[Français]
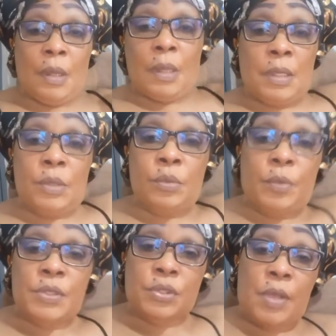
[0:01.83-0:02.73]
Allô,
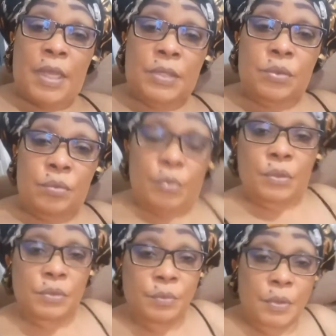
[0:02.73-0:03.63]
bonsoir à tout le monde.